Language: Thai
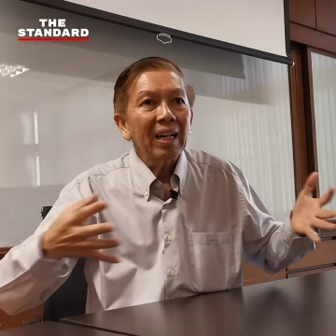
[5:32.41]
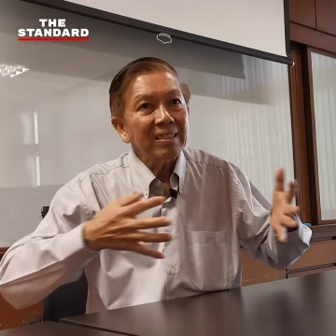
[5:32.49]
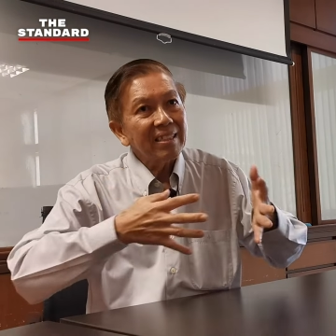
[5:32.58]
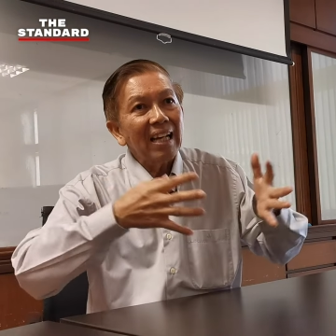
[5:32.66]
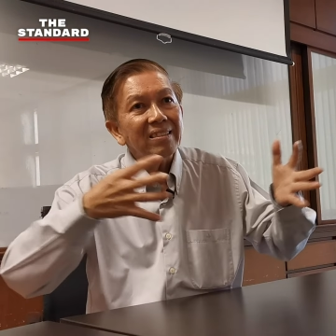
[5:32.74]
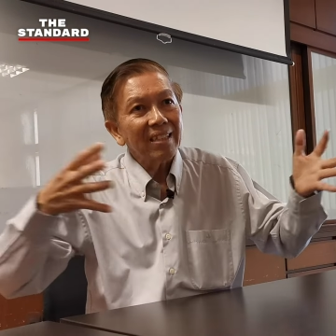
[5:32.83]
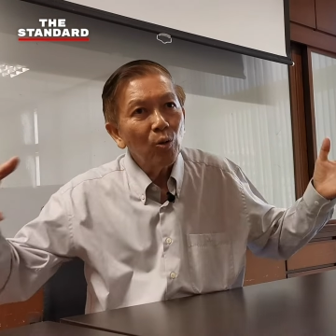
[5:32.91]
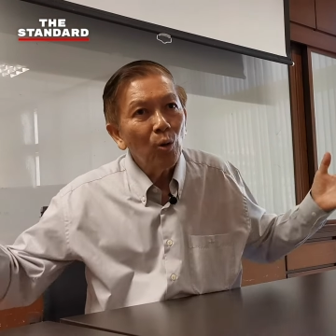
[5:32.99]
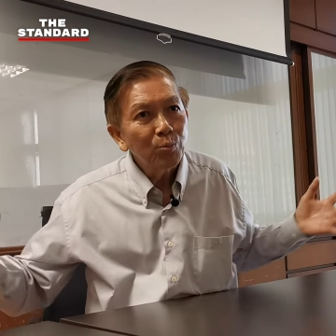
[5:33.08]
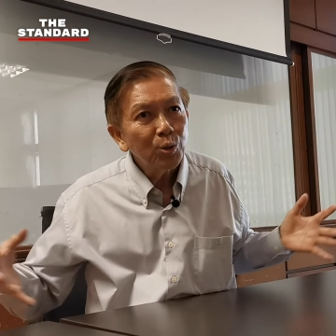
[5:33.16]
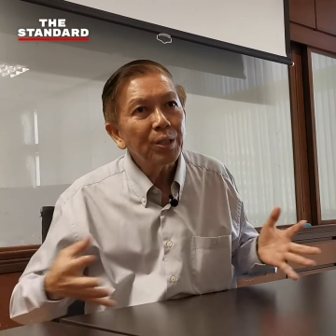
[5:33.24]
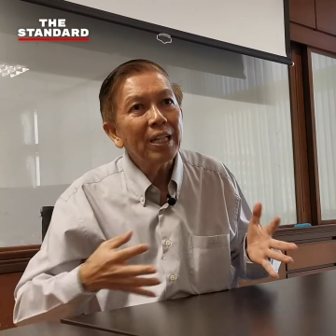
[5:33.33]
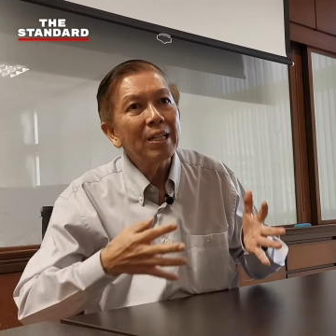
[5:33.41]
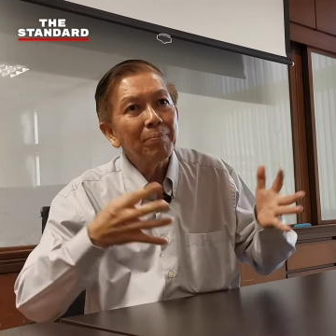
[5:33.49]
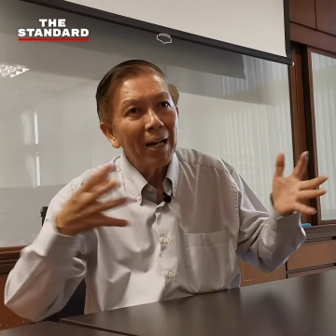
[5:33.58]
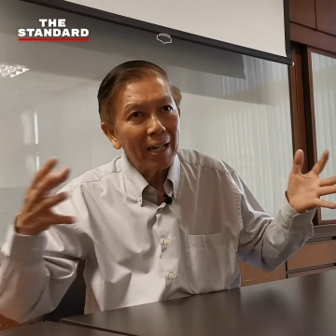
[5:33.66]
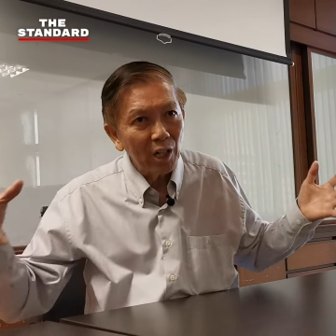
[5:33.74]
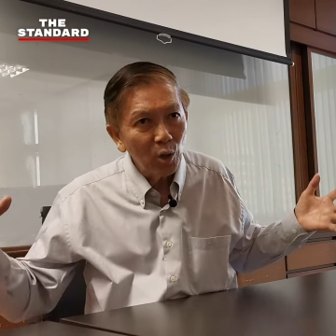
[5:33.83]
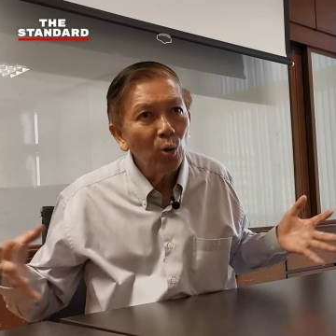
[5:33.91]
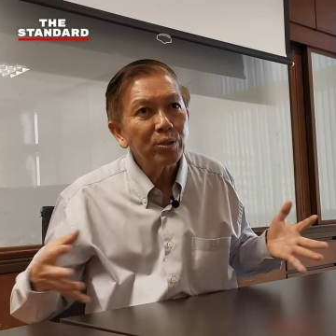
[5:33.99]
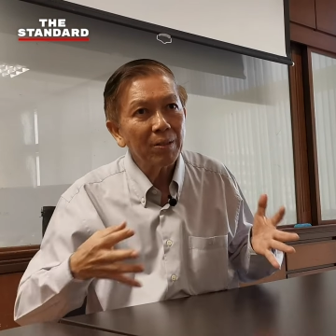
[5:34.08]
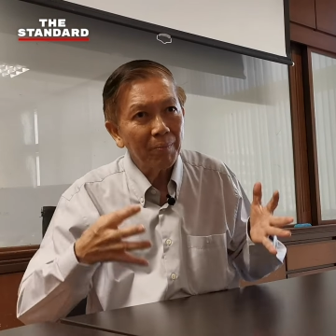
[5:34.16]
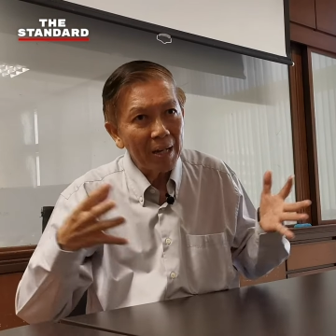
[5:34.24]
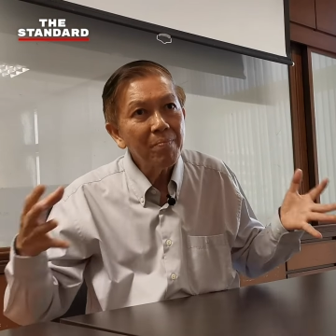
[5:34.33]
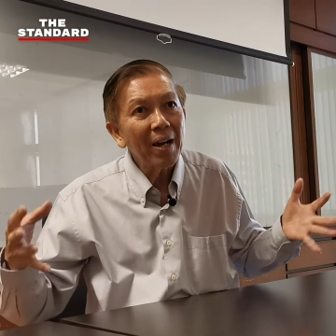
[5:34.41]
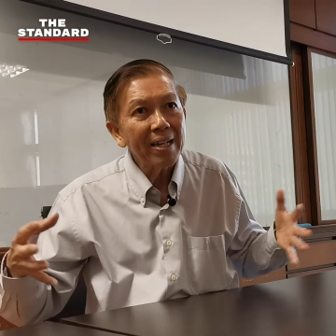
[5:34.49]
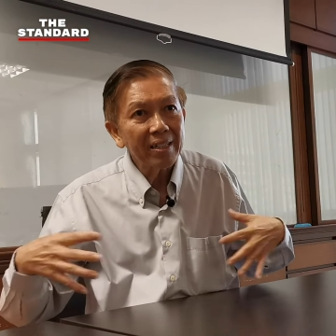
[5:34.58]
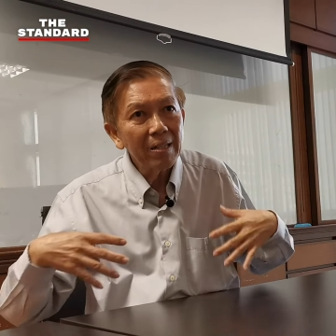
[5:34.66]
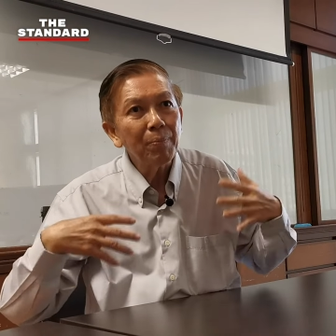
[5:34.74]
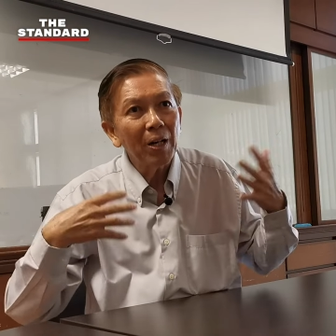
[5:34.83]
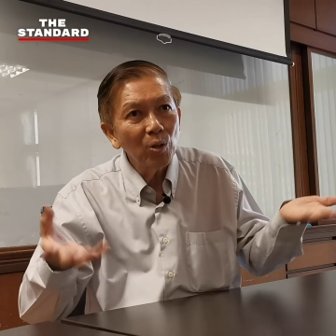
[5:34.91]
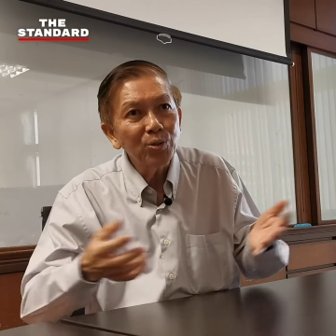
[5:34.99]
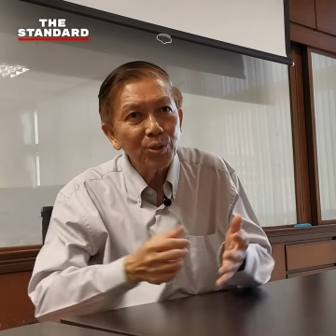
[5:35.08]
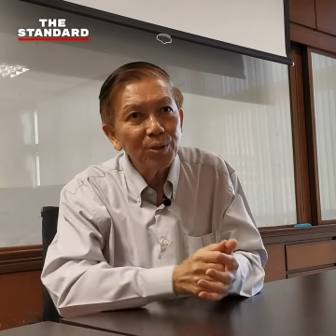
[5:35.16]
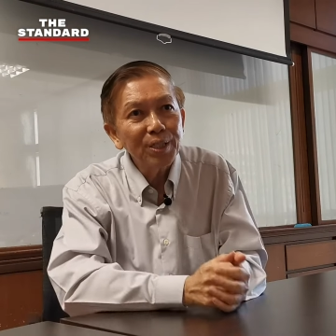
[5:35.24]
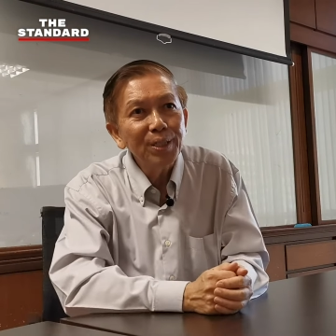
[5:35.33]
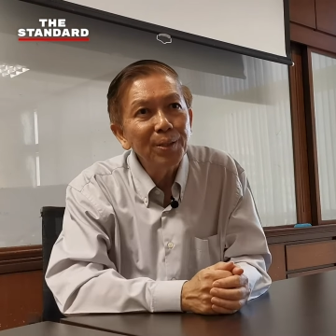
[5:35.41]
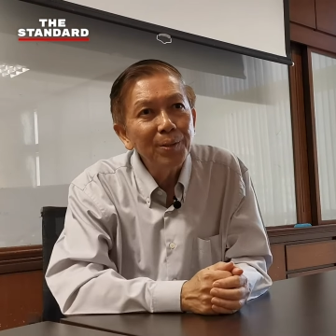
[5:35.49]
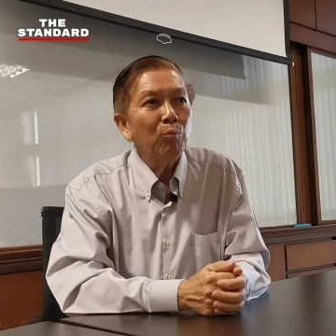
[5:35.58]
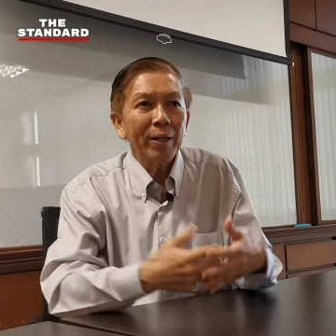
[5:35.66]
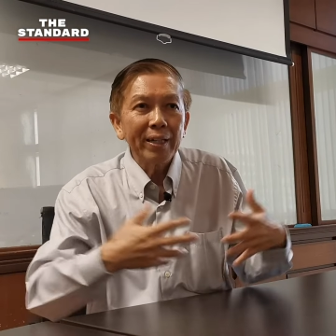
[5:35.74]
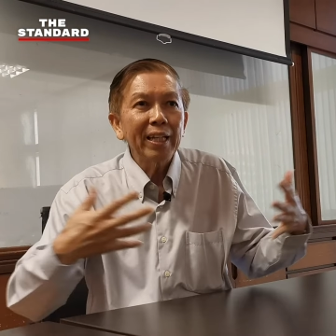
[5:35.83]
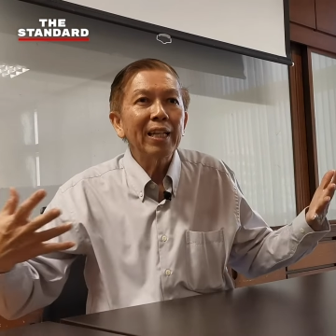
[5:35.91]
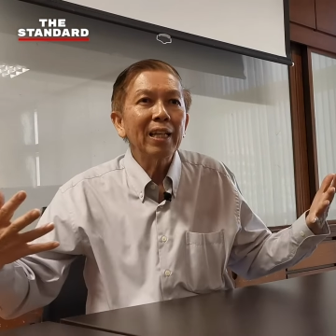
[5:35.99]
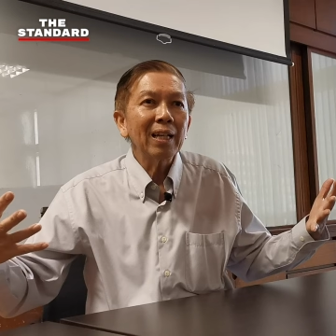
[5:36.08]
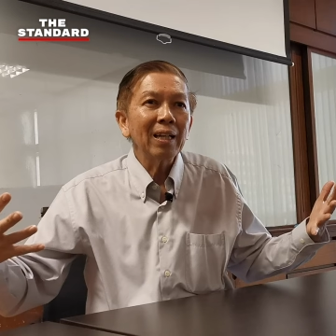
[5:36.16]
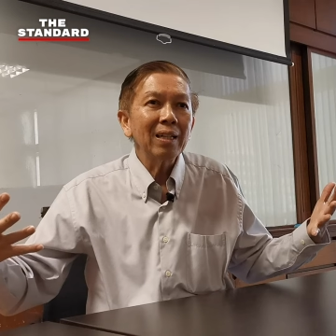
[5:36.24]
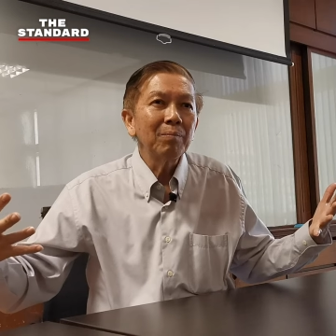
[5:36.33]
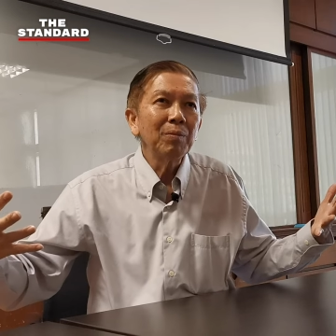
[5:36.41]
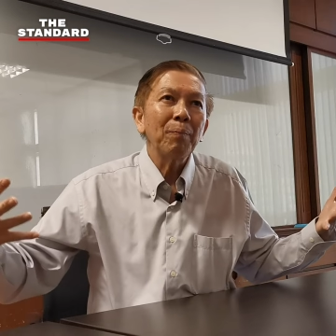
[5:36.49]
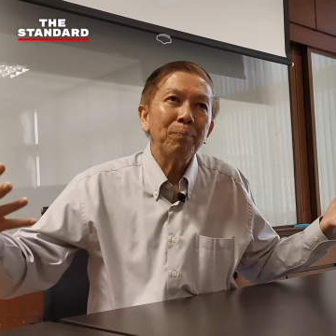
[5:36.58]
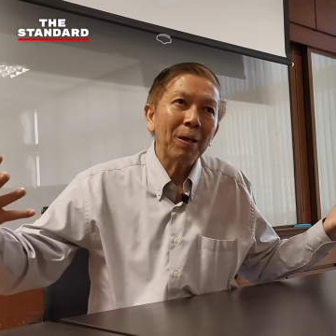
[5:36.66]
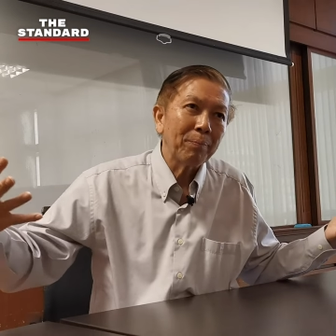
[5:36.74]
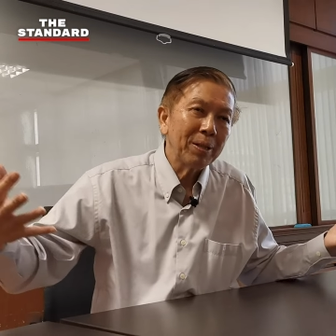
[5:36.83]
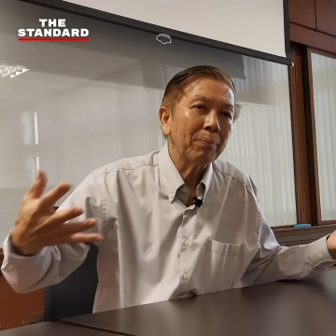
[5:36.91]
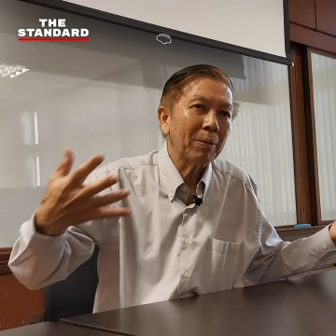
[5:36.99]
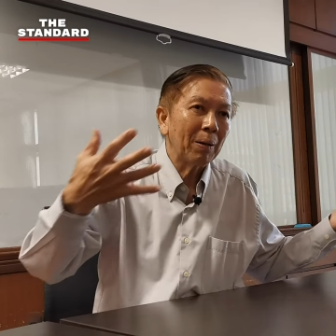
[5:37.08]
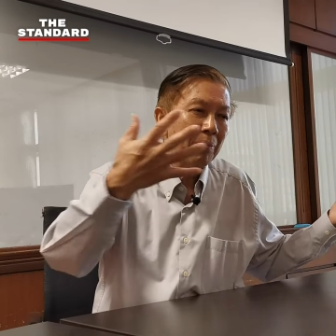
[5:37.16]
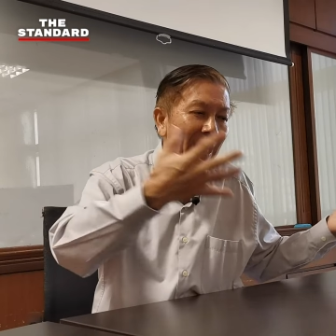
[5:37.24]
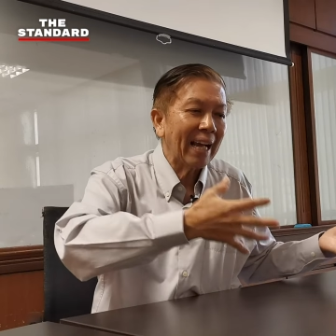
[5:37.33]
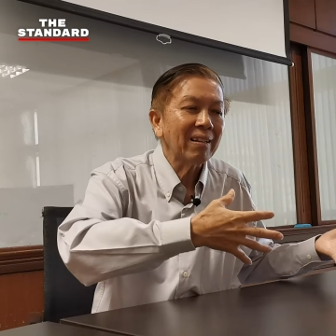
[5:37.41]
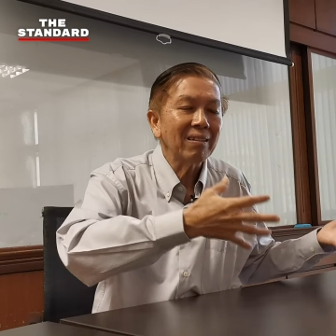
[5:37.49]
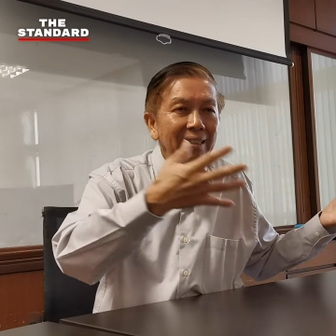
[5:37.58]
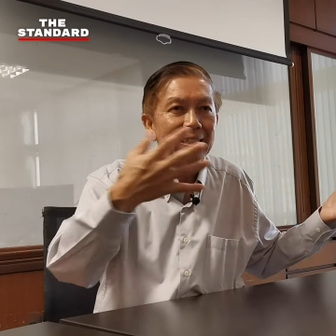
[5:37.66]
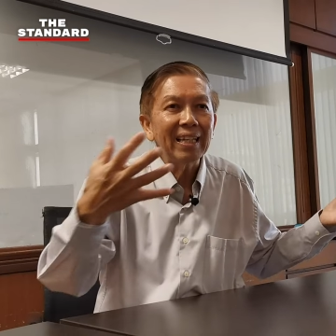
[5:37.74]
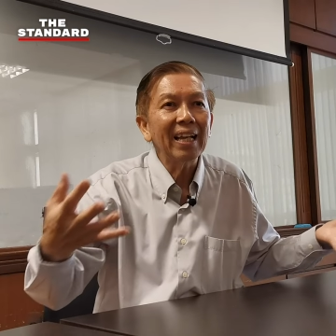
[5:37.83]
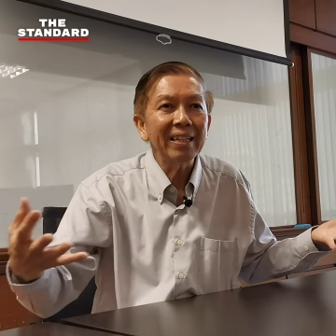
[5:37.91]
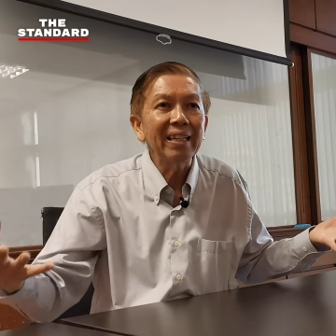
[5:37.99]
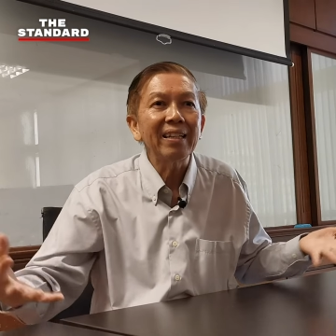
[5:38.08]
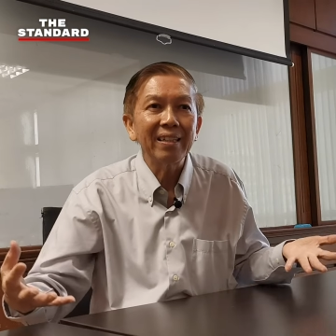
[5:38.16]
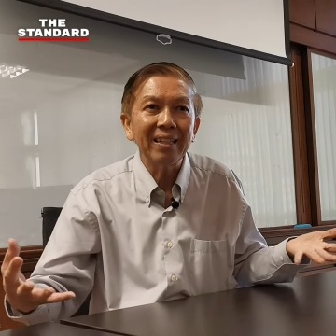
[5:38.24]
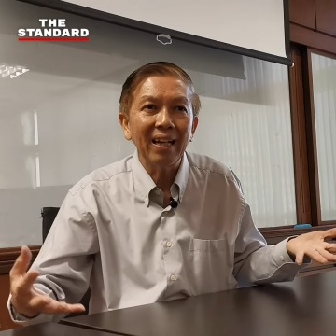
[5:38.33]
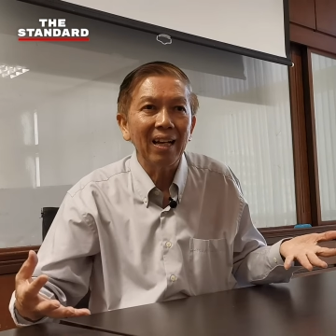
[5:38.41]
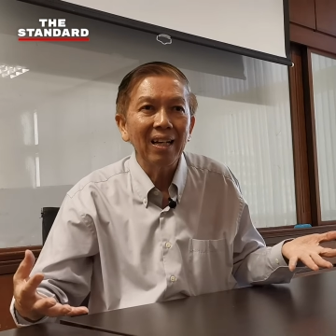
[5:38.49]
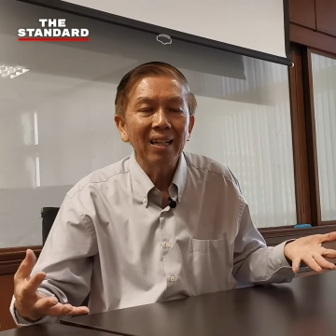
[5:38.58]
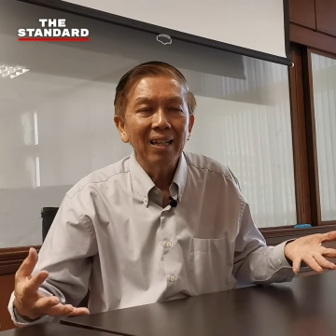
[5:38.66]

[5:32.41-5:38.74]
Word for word: กระแสสังคมชุดนี้มากกว่าโลกสมัยใหม่ที่เป็นโลกโซเชียลวันนี้เมื่อเปรียบเทียบกับหลายกรณีในอดีตเนี่ย